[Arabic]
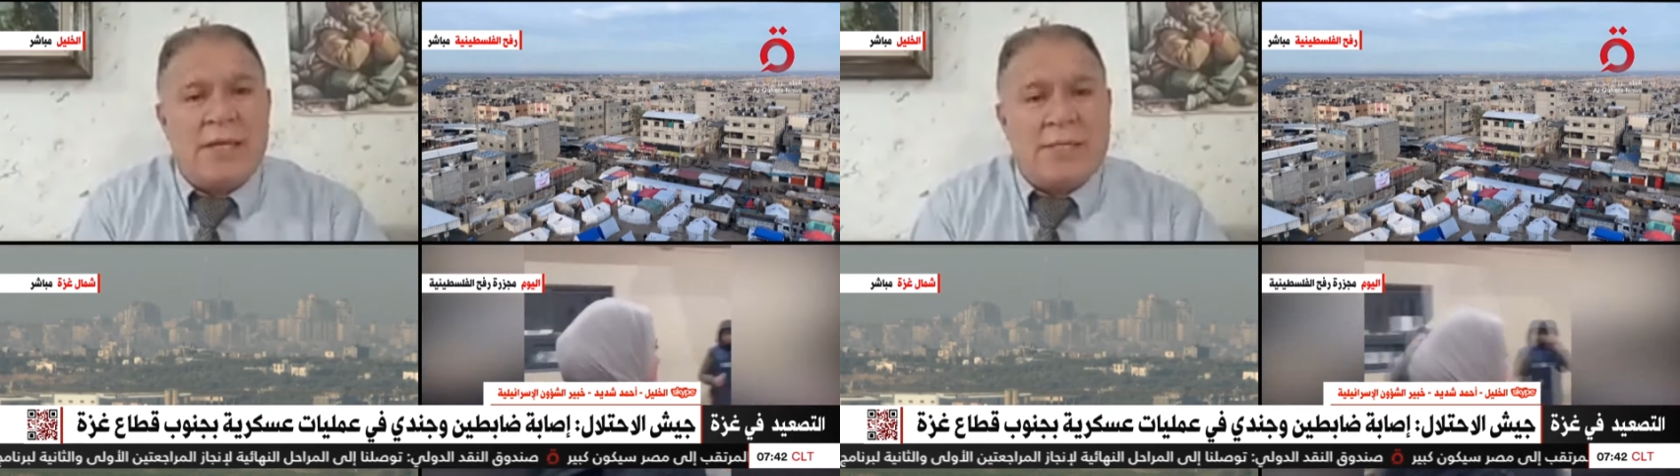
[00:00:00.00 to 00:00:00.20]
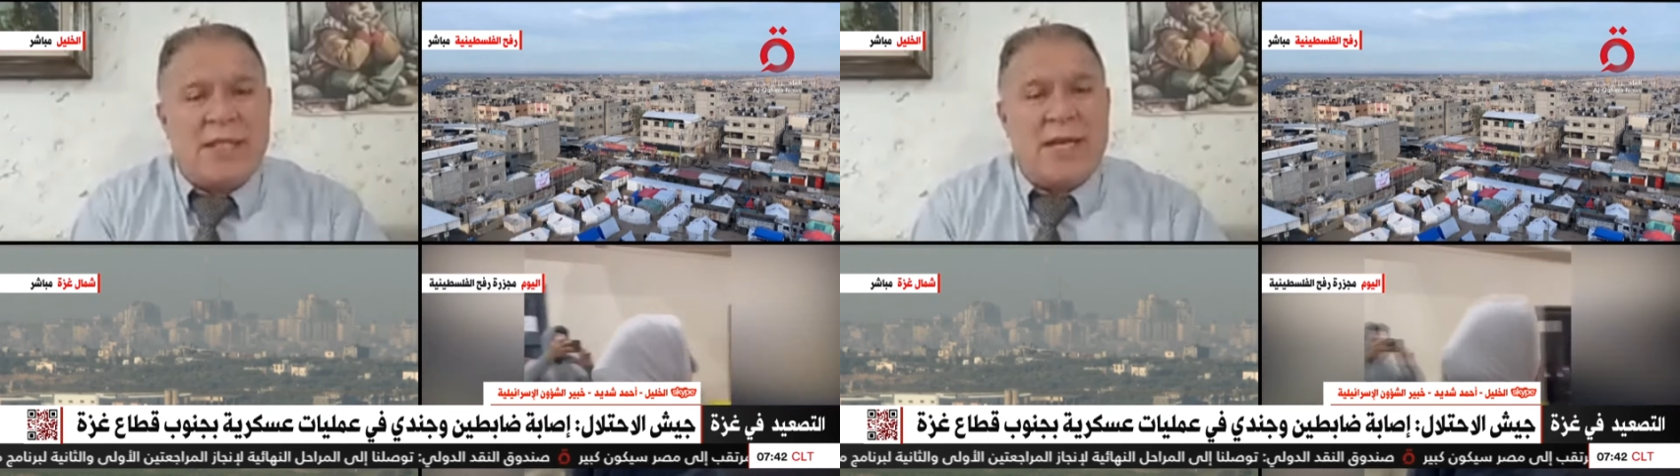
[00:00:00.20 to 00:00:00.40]

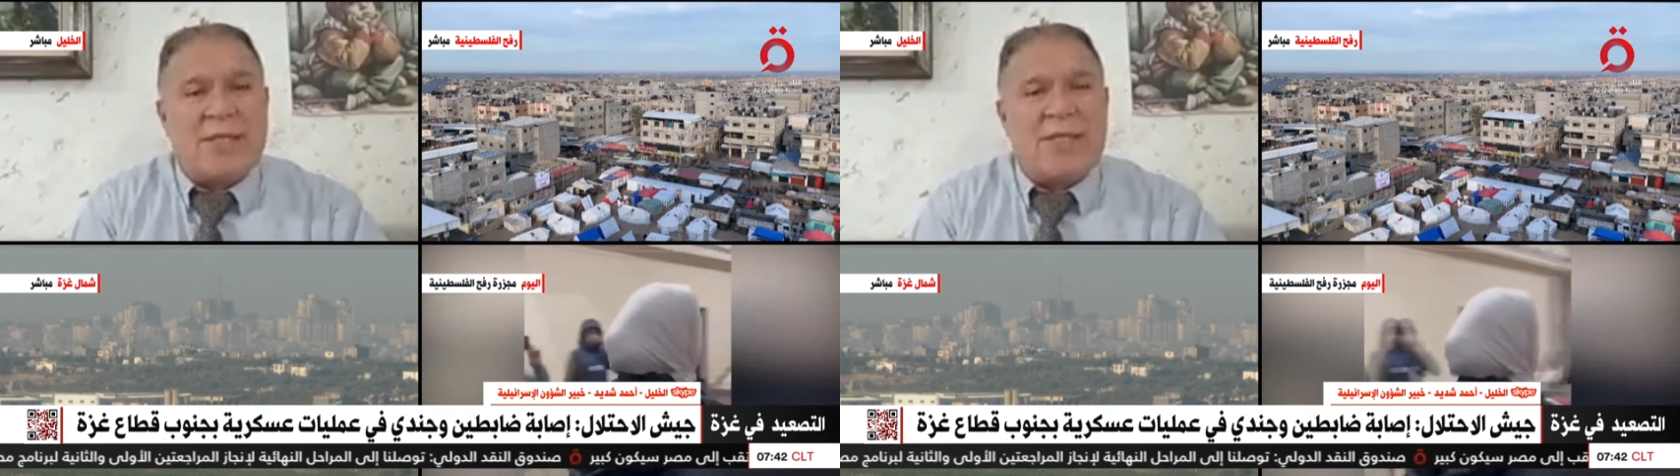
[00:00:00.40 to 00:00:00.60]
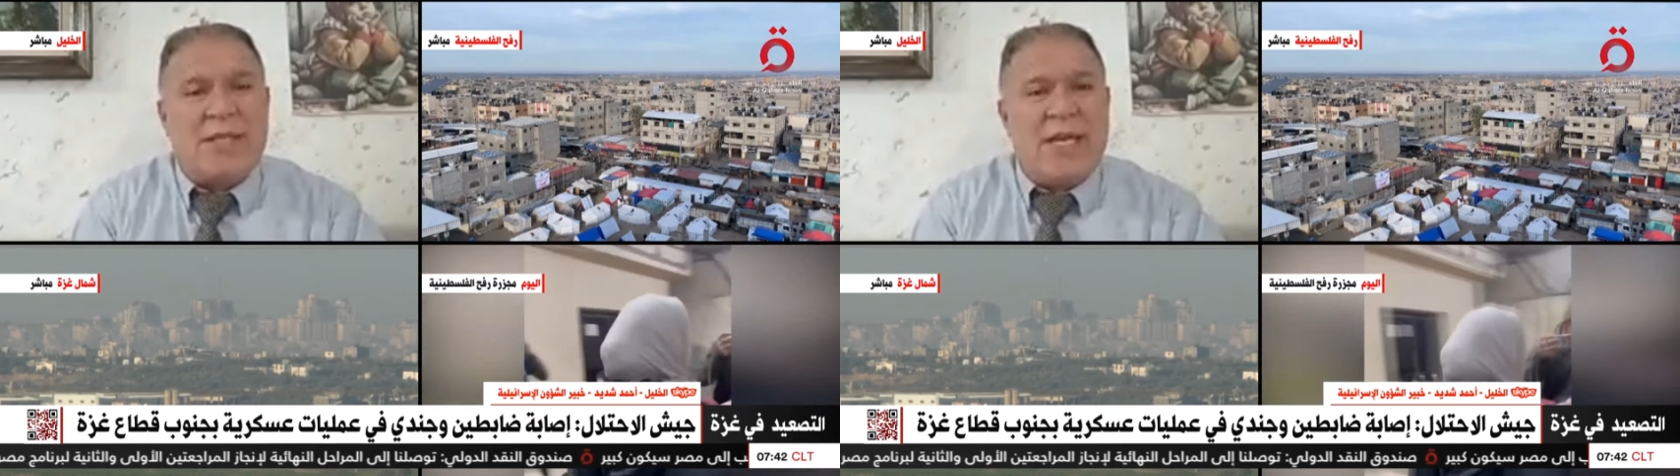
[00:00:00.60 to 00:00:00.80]

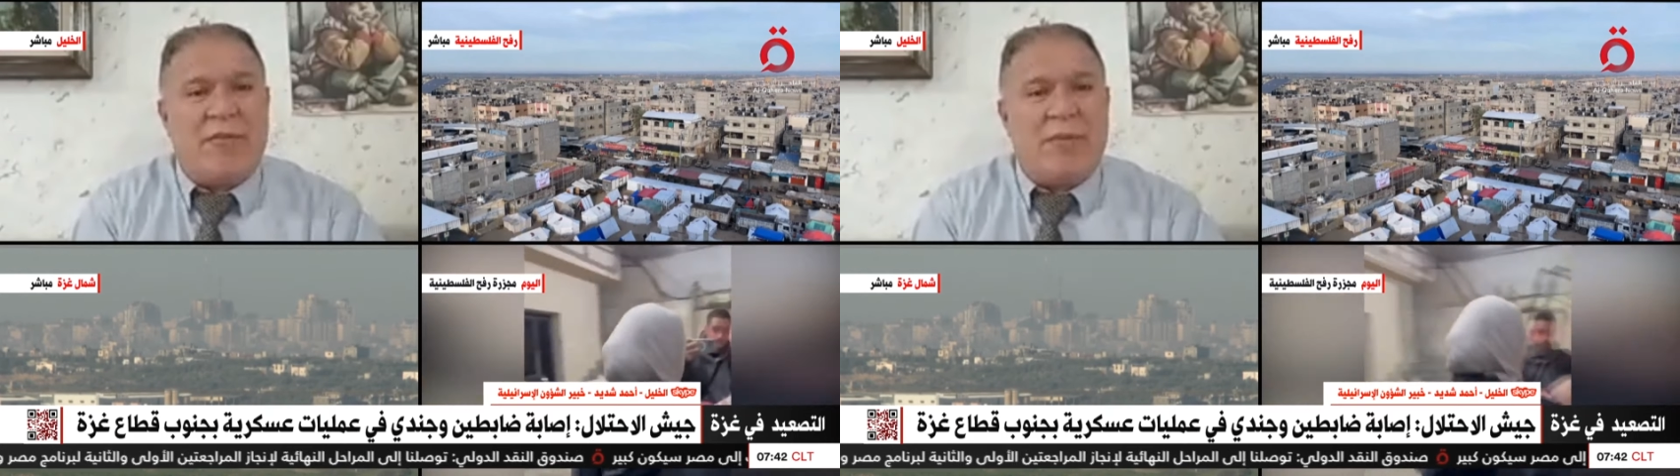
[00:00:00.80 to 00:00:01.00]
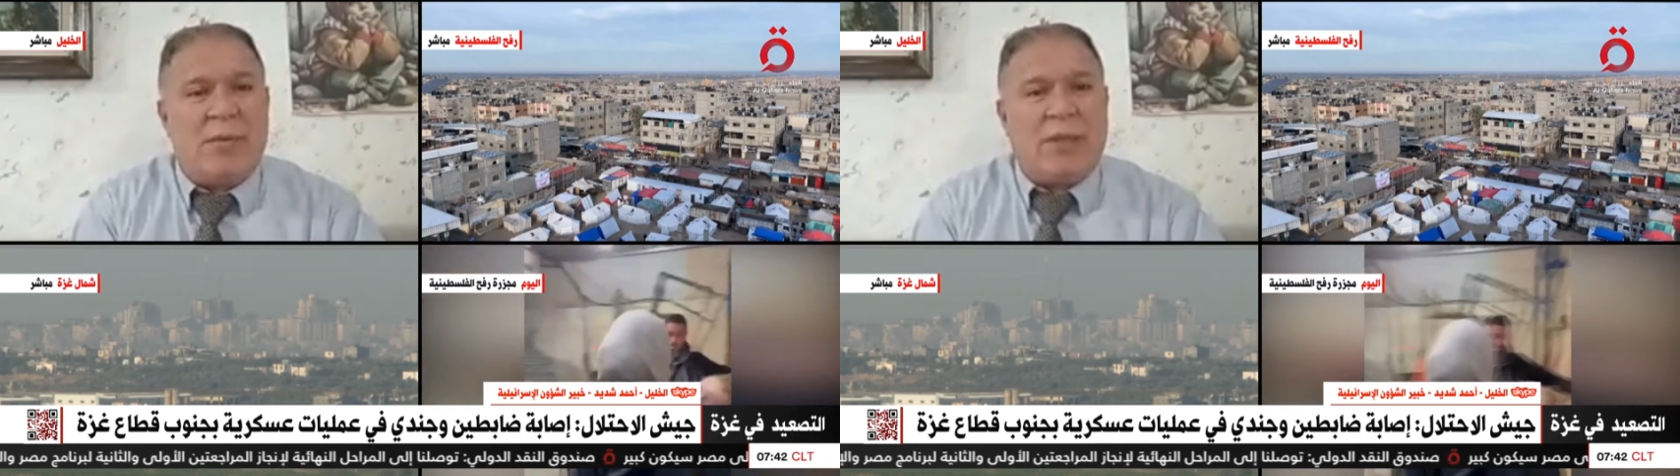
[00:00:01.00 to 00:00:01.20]
سياسية
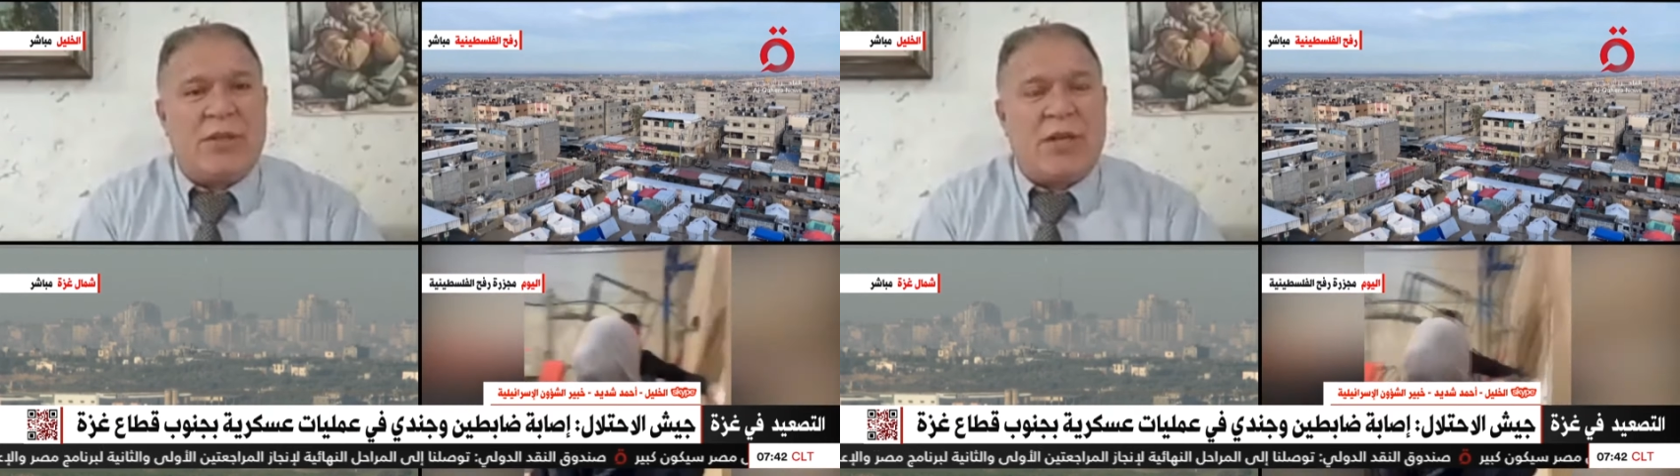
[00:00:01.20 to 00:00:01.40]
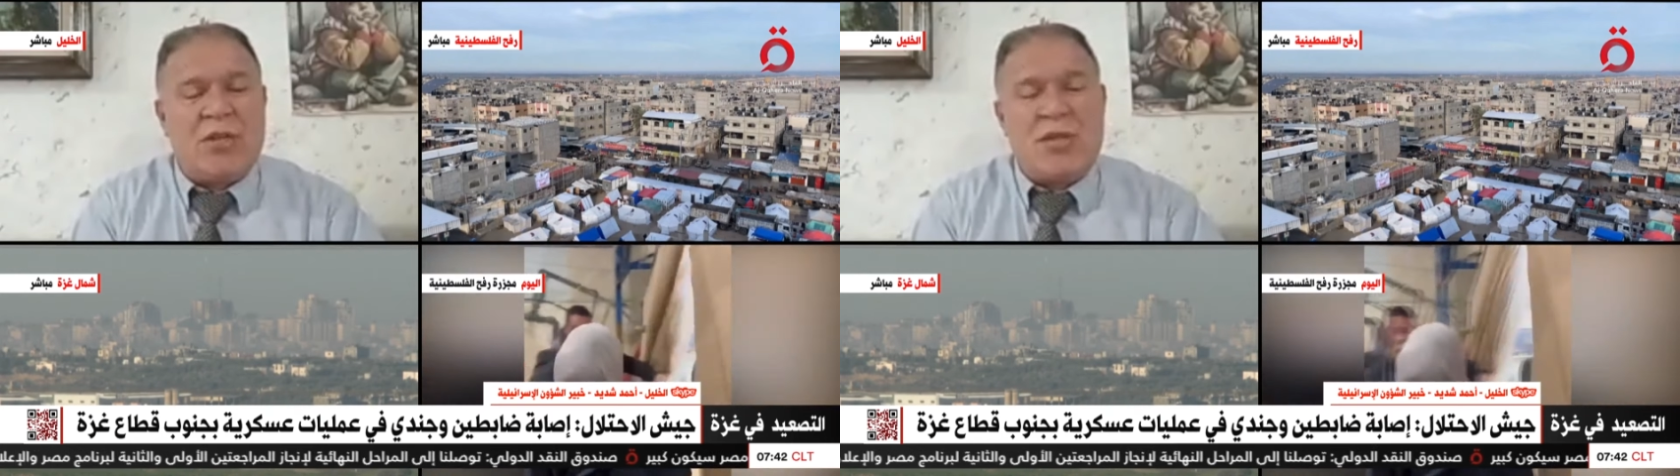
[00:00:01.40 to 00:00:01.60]
في
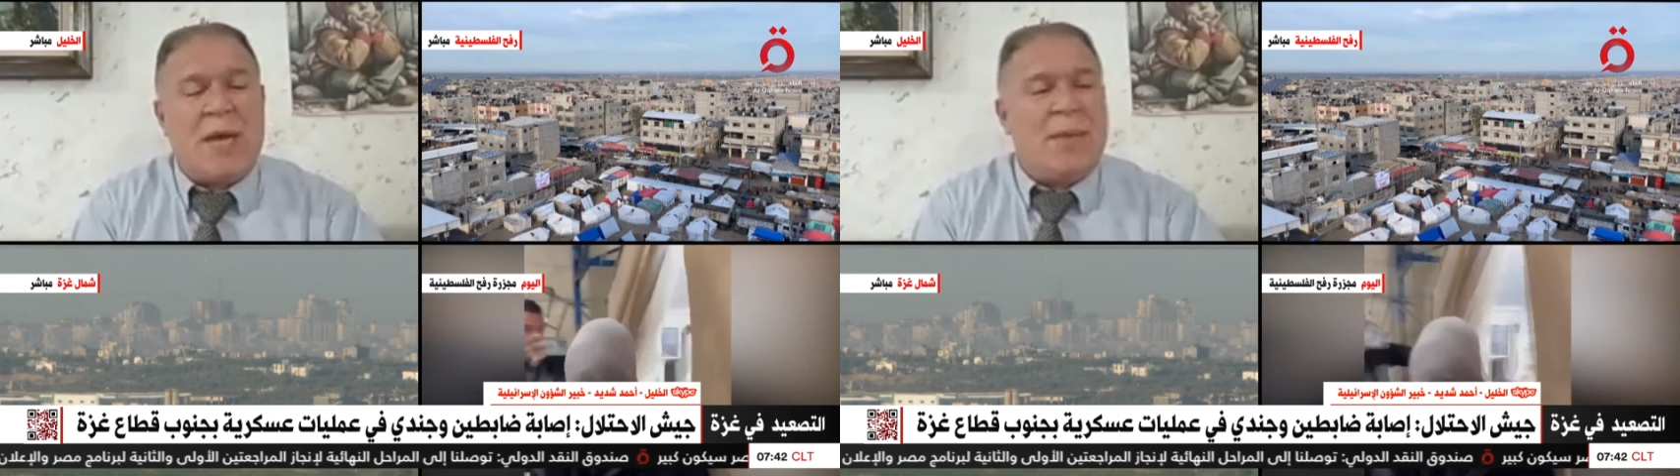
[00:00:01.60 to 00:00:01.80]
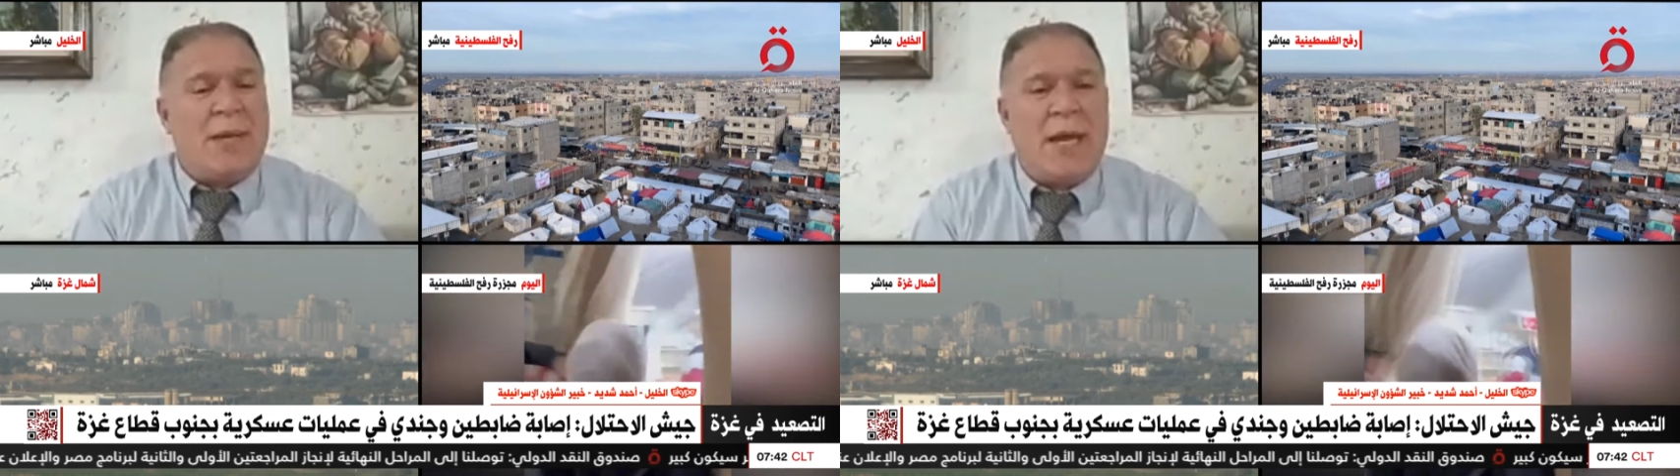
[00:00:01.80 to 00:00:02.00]
المنطقة
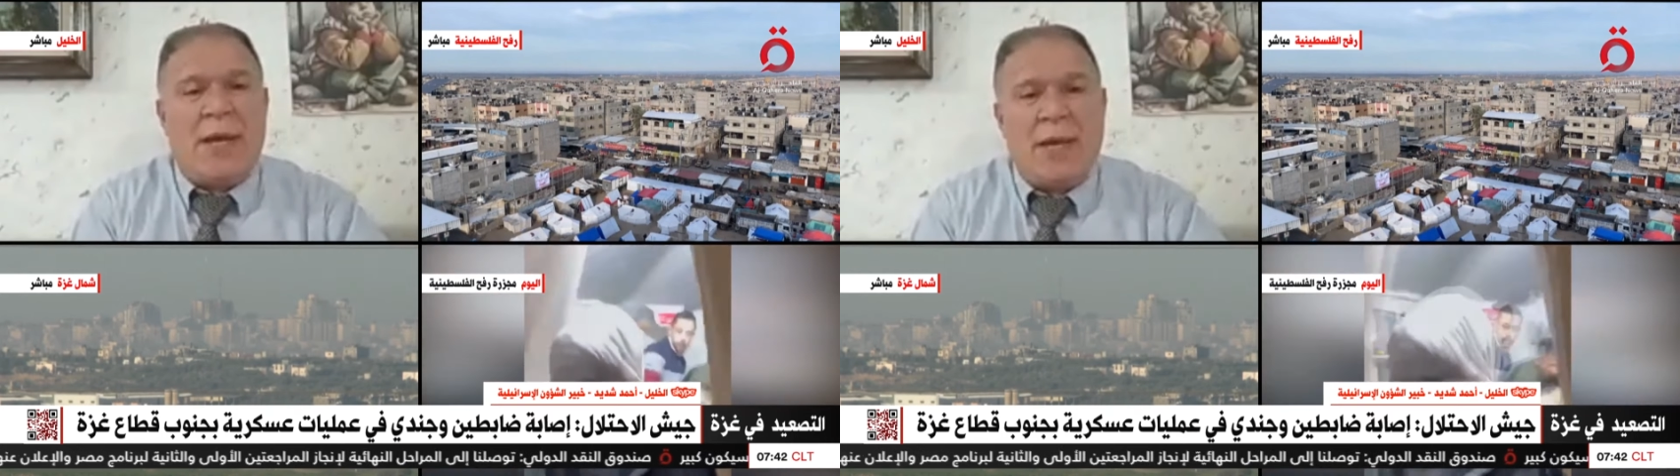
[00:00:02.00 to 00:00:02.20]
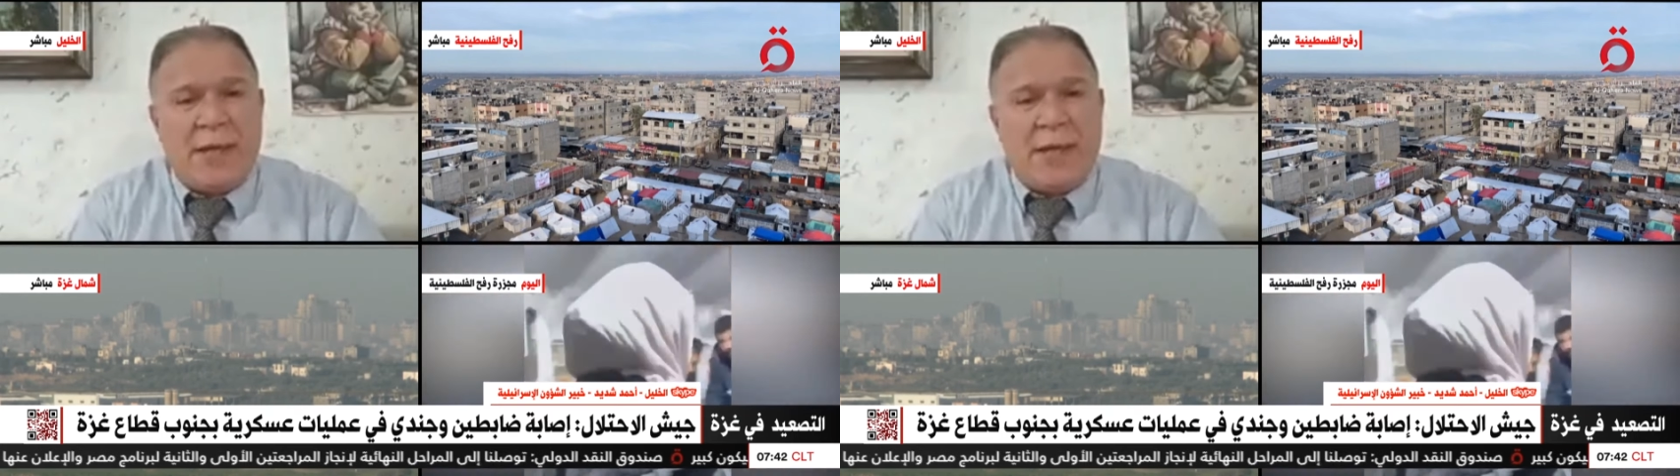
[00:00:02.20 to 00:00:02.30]
شاملة